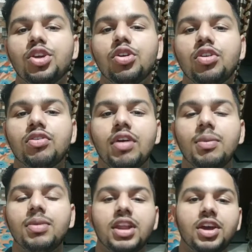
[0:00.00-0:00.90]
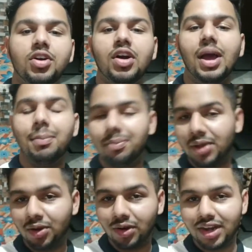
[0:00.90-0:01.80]
यूट्यूब फैमिली को
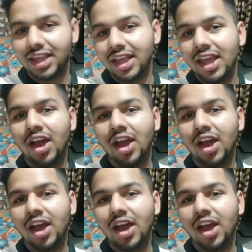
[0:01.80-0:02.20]
हैप्पी होली